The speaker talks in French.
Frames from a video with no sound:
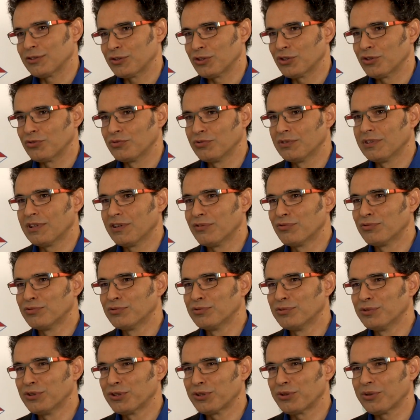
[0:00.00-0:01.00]
Je vous
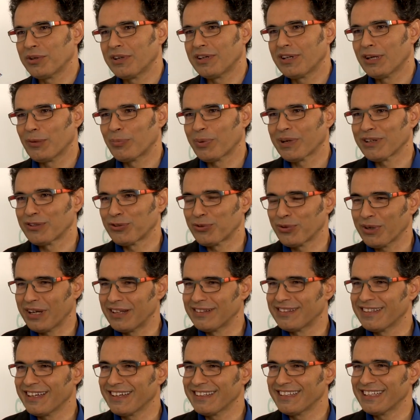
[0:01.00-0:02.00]
avoue, je suis allé après sur
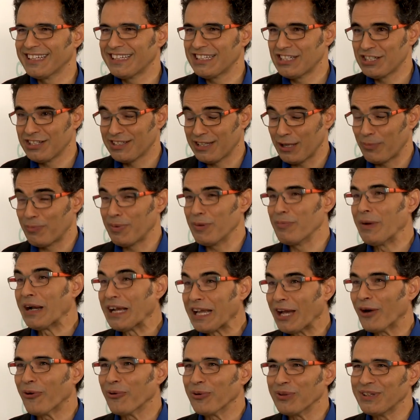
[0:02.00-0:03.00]
Internet, j'ai tapé
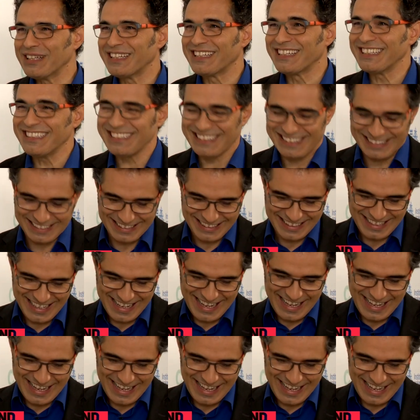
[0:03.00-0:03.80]
Macaronésie